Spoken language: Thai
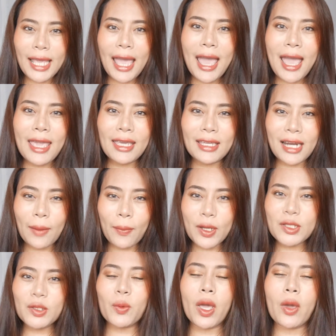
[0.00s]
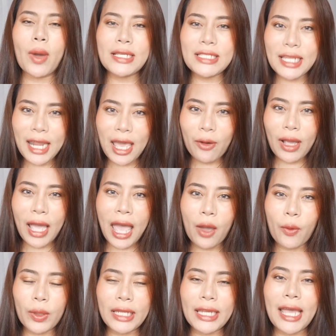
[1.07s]
ค่่ารับข้สู่ไอว่าชาแนลค่ะ
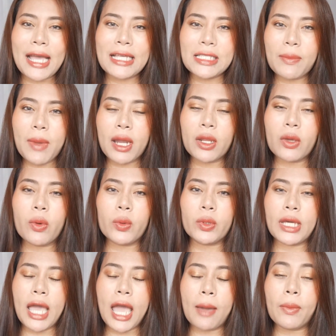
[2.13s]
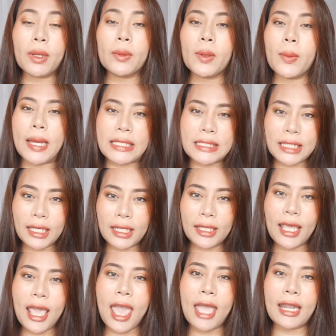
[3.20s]
วันนี้นะคะจะมารีวิวนะคะเป็นผลิตภัณฑ์สกิน
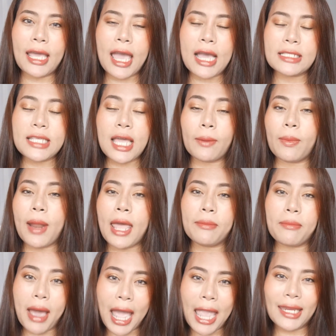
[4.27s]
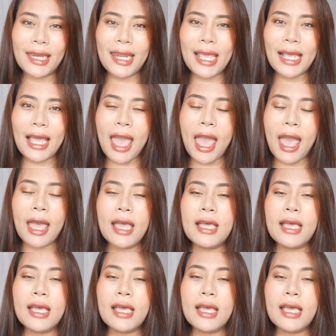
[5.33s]
แคร์นะคะจากแบรนด์ไม้นั่นเองค่ะ